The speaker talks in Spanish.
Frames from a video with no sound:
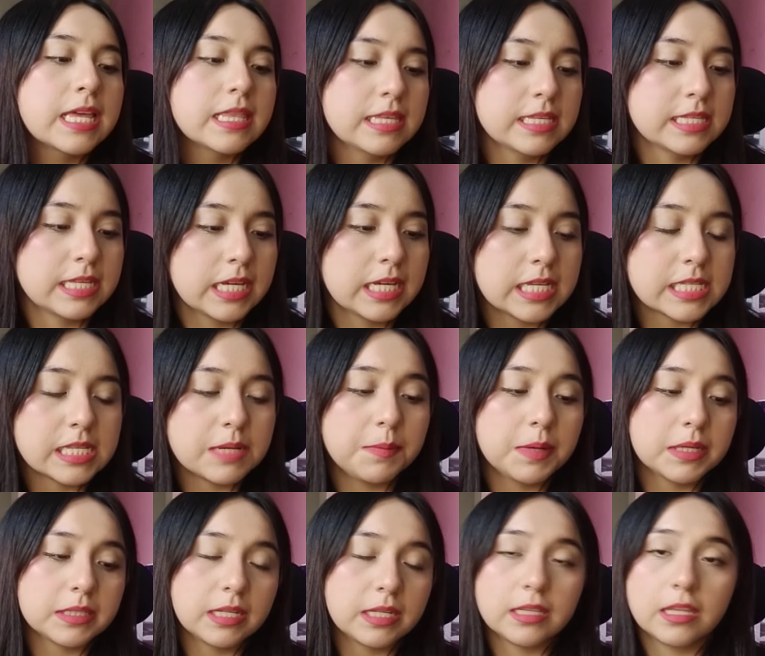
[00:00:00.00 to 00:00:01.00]
Dice que es a
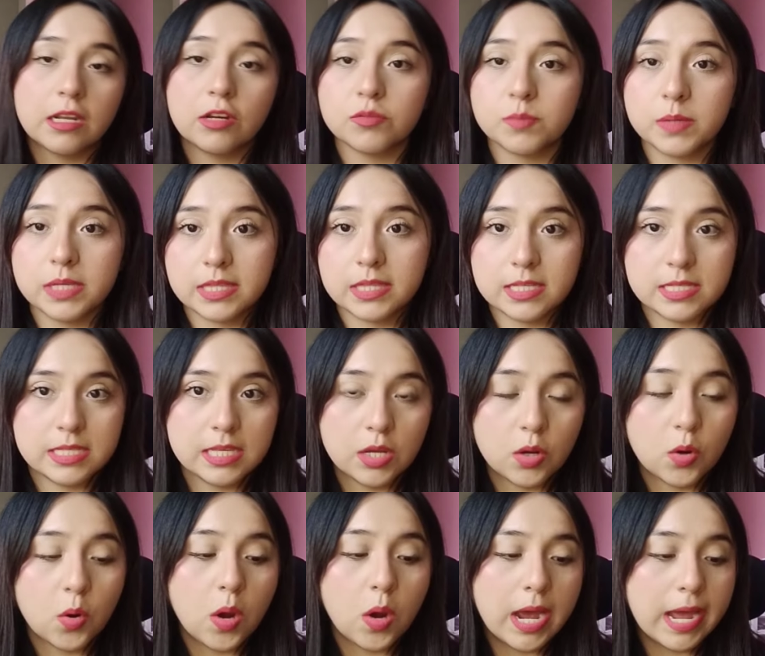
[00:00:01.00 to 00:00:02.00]
partir de los
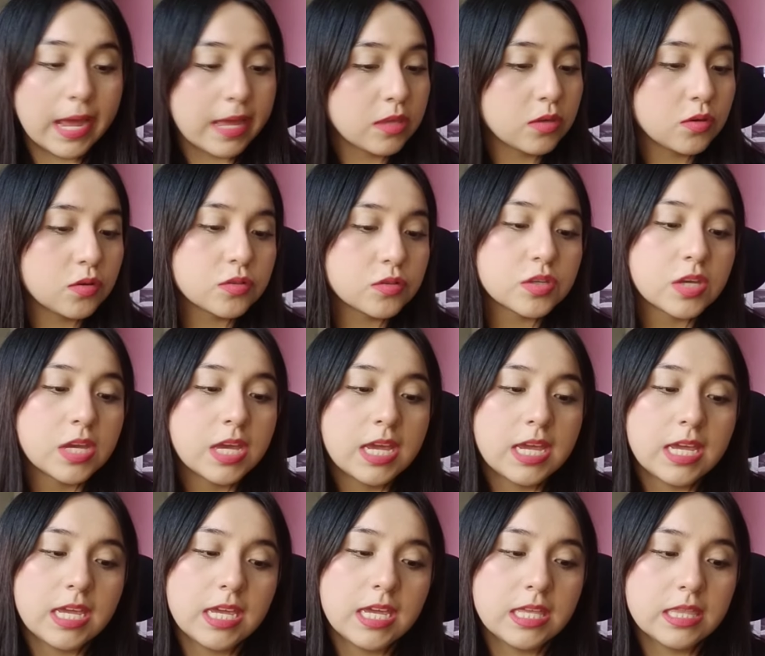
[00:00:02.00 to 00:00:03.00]
25 años
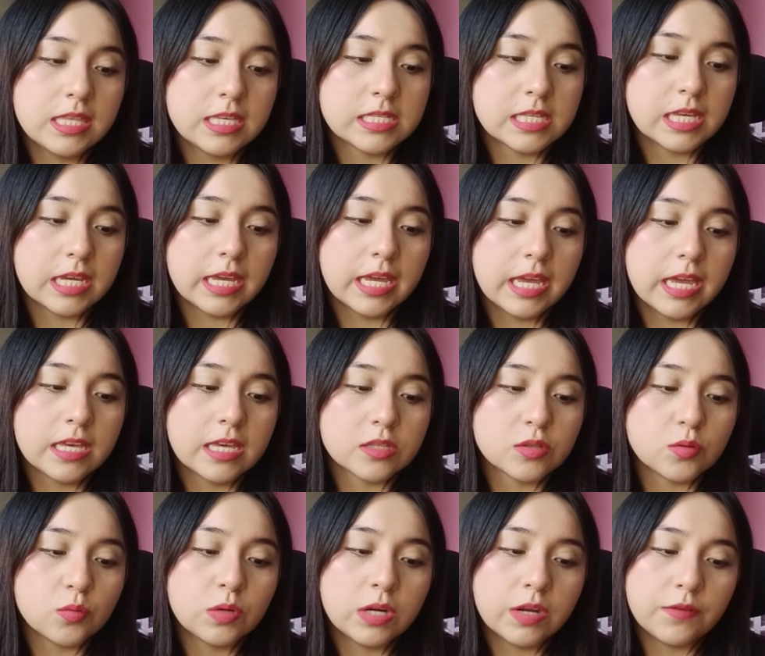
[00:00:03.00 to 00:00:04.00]
y dice que
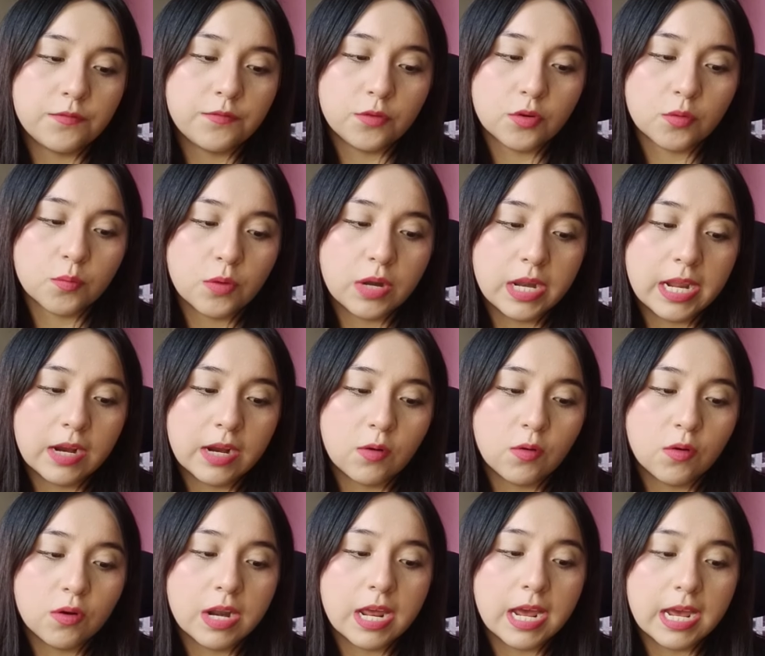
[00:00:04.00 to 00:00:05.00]
es una fórmula
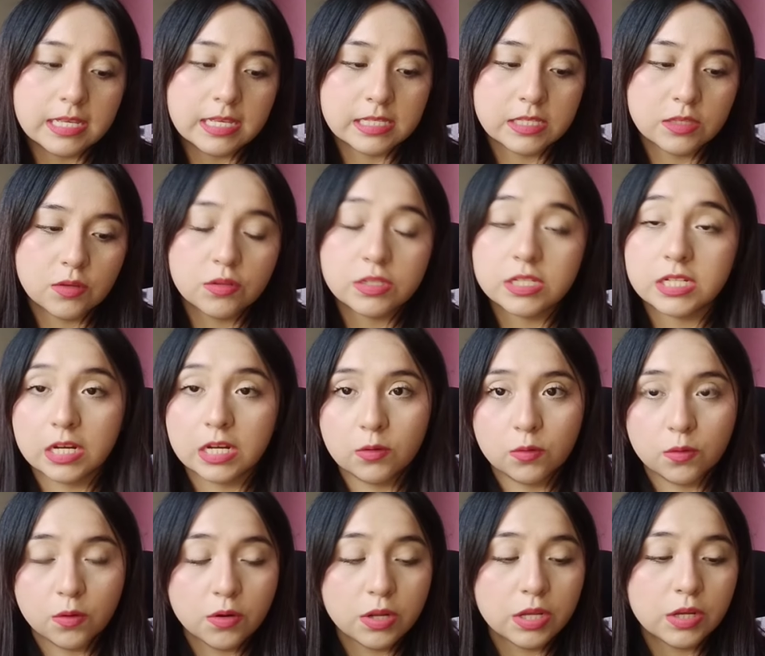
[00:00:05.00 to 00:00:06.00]
con ácido
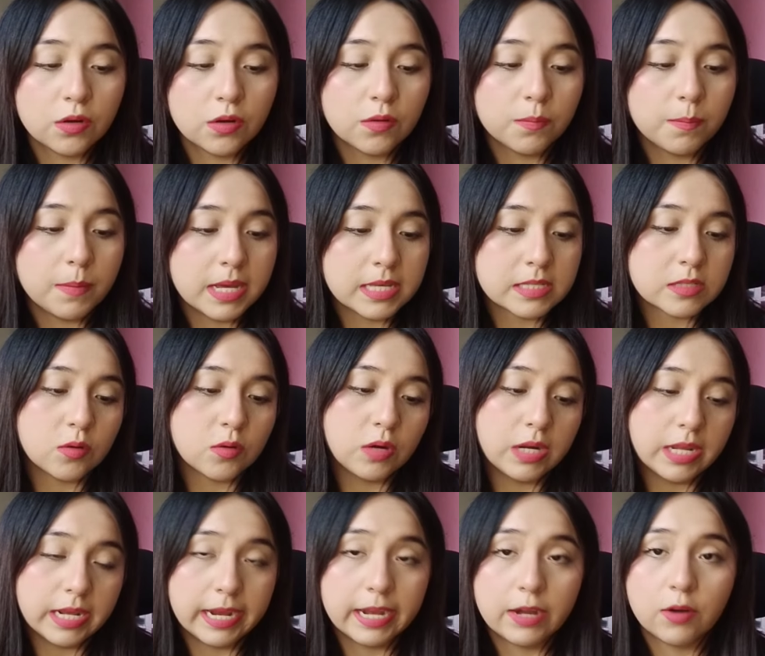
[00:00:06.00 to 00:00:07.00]
hialurónico más
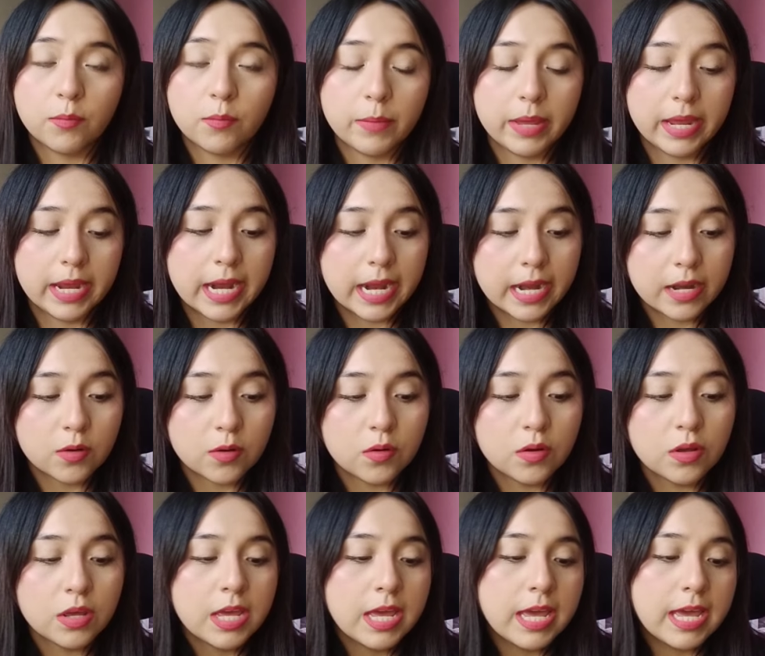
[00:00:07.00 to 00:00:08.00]
colágeno
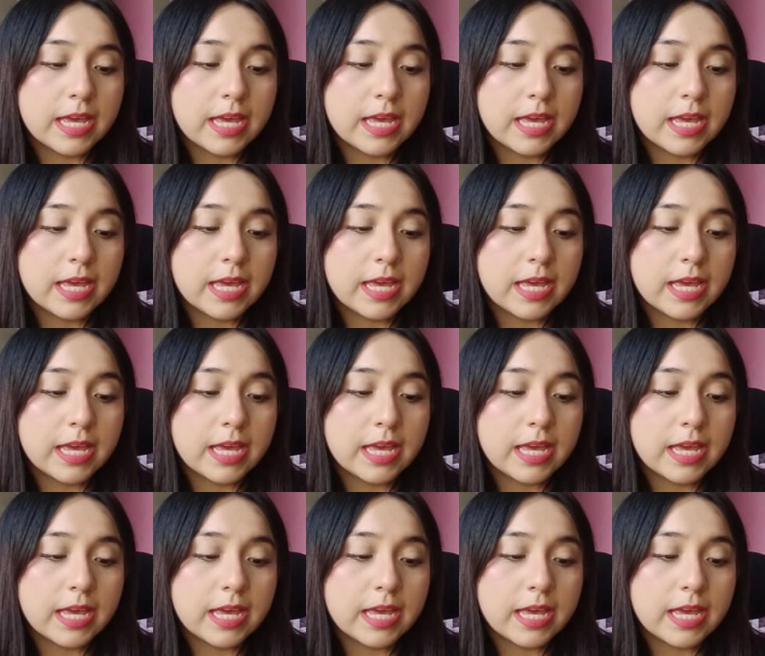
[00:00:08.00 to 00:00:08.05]
vegano.